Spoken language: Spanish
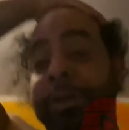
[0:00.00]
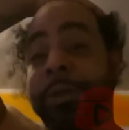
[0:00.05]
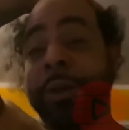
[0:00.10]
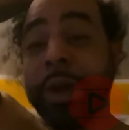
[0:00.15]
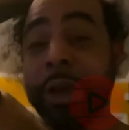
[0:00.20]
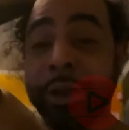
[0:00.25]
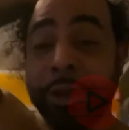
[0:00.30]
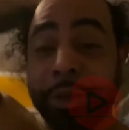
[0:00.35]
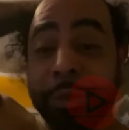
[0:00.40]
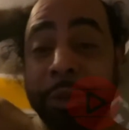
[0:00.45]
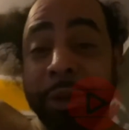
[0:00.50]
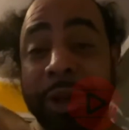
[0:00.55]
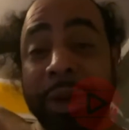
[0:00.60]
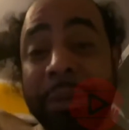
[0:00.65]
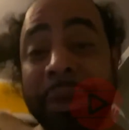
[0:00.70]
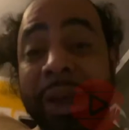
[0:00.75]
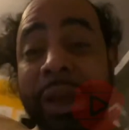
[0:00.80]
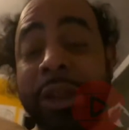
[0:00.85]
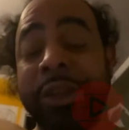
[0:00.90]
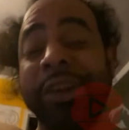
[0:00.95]
Pues yo
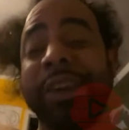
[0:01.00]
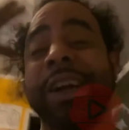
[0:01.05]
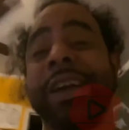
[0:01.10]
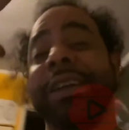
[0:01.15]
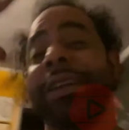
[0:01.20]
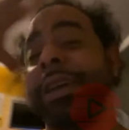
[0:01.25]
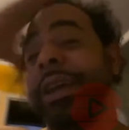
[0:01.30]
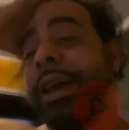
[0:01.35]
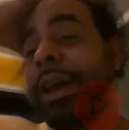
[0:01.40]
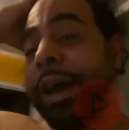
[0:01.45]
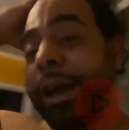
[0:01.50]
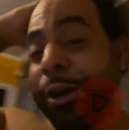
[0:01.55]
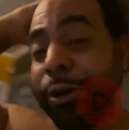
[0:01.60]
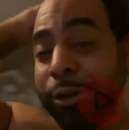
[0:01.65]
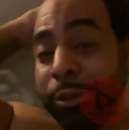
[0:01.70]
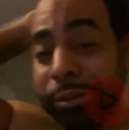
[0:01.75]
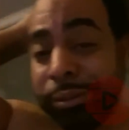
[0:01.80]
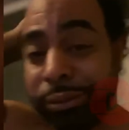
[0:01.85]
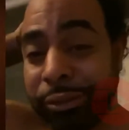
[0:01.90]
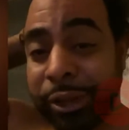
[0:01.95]
porque me quedo
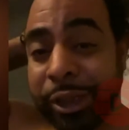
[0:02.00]
callado,